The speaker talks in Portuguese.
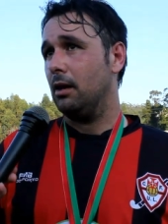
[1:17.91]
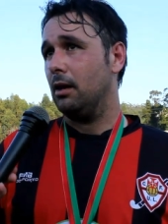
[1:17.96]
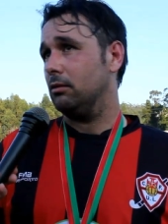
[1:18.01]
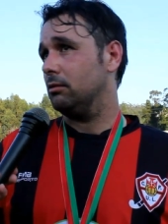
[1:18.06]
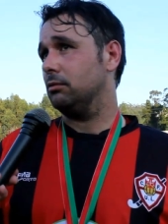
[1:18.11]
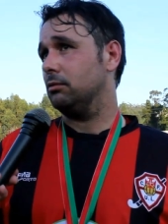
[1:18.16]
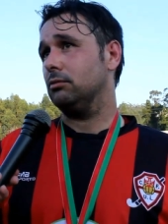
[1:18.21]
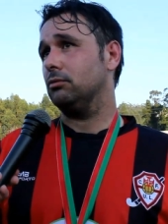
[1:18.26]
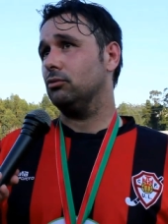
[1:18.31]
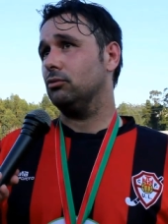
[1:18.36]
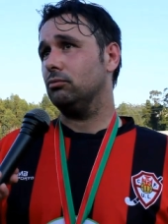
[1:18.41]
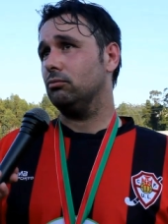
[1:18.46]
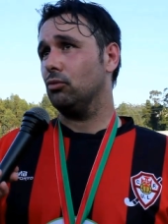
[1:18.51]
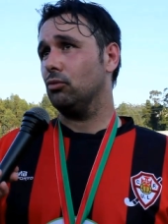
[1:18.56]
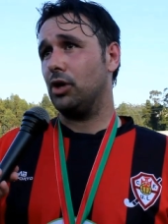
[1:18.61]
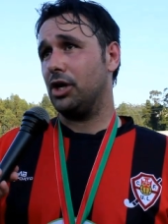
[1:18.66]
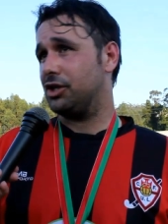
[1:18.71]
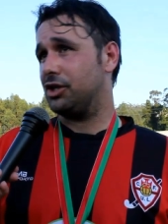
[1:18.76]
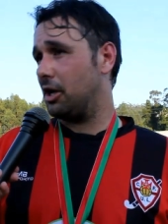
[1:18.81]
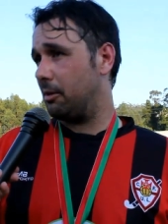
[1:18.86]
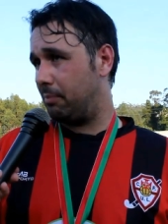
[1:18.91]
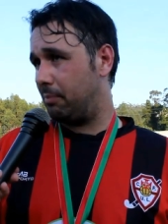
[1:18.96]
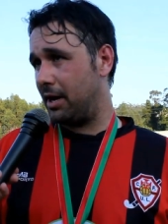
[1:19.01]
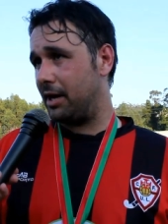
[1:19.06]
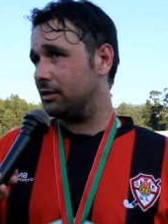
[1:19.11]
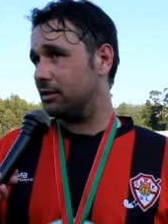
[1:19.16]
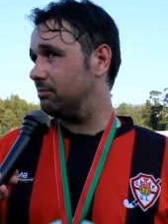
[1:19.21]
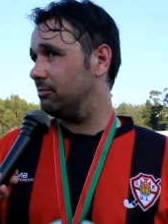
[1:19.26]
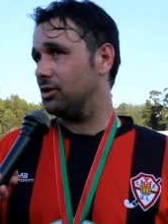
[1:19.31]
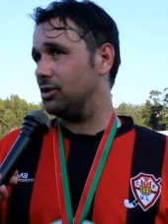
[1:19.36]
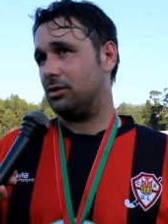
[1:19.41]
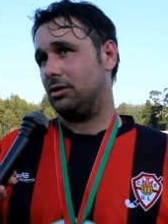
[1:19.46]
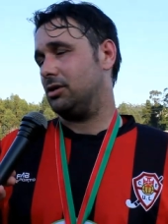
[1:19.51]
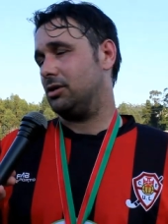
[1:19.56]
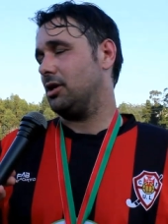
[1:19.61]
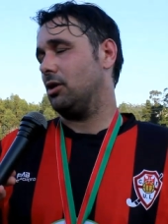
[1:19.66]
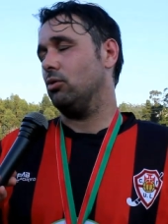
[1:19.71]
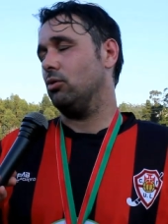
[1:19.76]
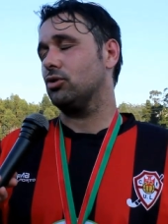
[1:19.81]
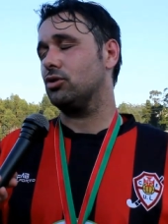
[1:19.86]
Eh, modéstia à parte, mas
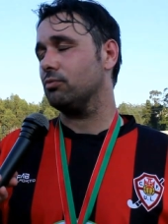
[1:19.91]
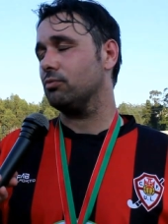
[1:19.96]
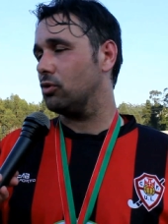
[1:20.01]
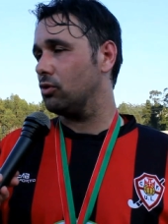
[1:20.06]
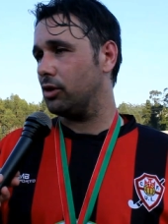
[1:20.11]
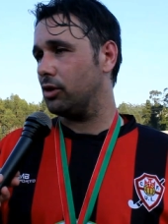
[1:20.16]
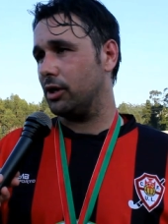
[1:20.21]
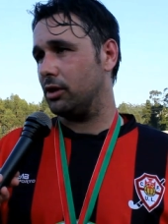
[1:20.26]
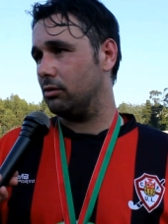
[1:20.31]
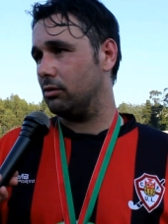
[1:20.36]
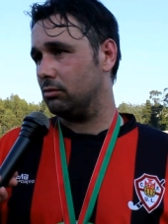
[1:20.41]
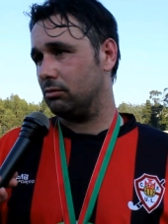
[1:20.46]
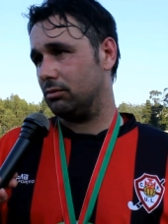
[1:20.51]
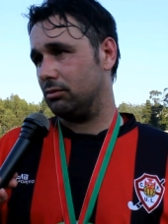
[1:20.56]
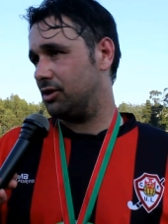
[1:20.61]
já outros me correram